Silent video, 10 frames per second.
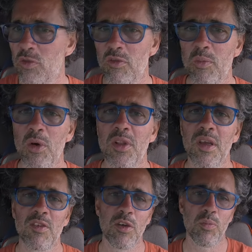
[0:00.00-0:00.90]
Je vais vous
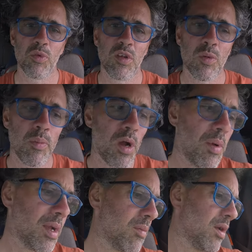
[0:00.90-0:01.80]
montrer ça un peu, c'est quoi le problème.